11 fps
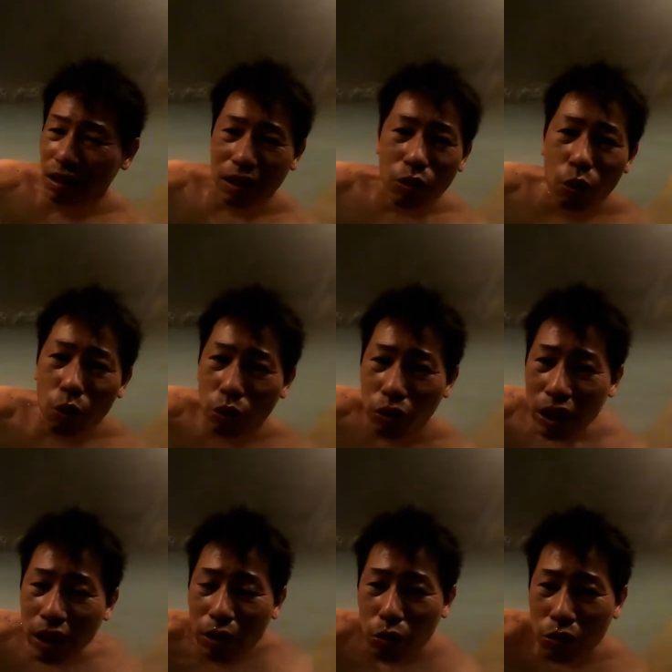で、ここの
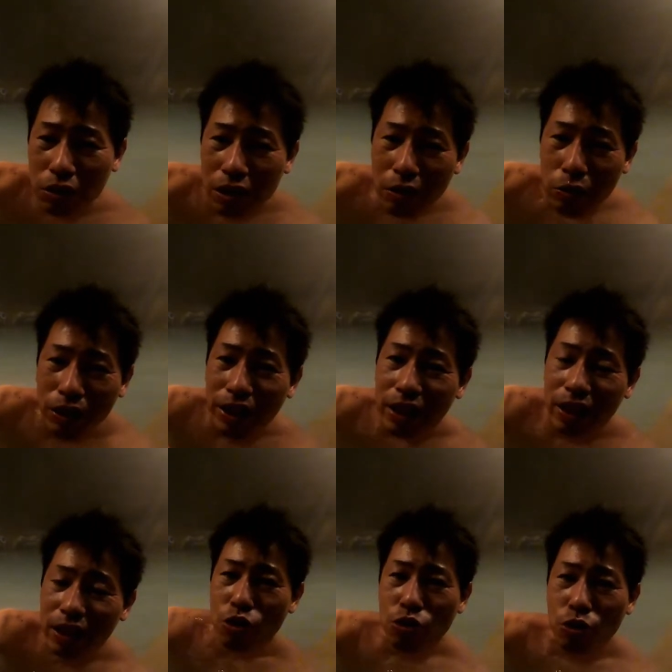ね、温泉はね、
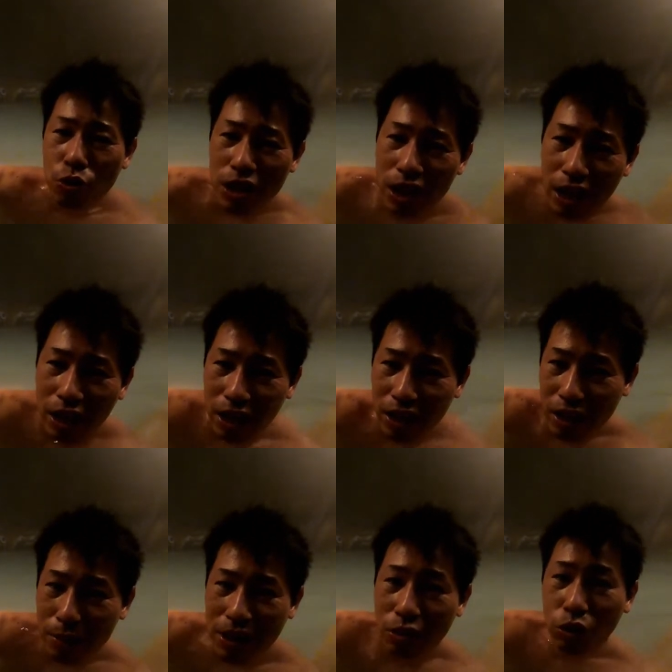にじゅうよじかん入
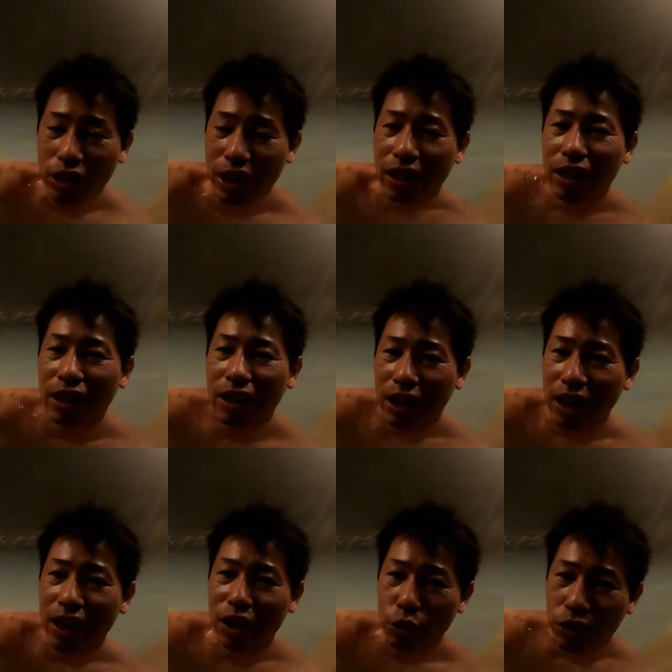れますので、は
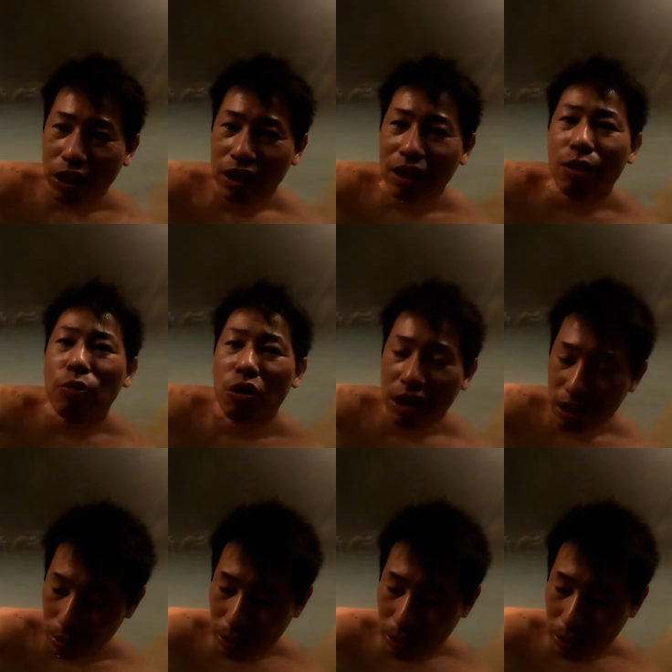い、夜中でも入